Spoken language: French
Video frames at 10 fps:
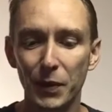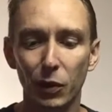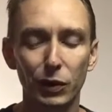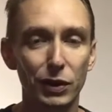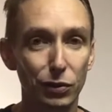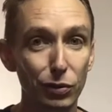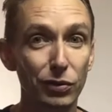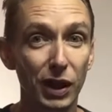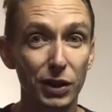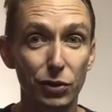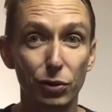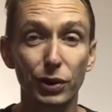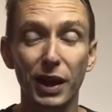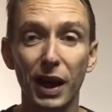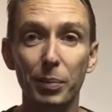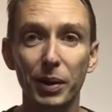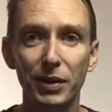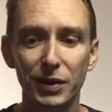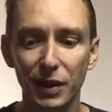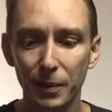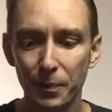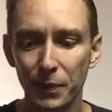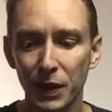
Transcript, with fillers: On est son ouvrage, donc on est apprécié.